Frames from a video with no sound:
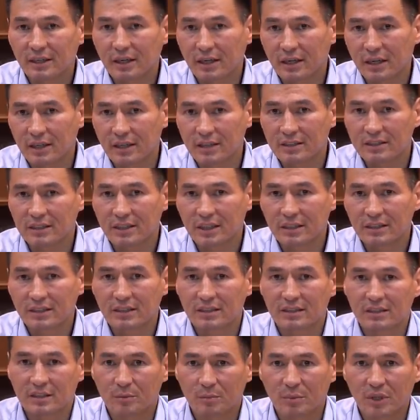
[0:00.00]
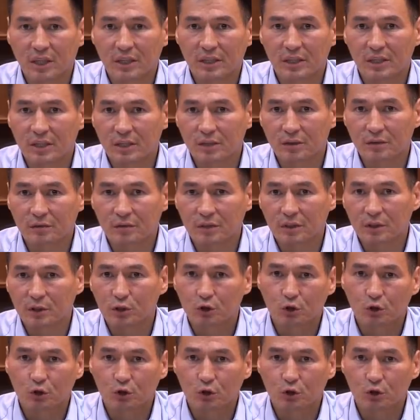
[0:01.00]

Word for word: организаций заблокированы,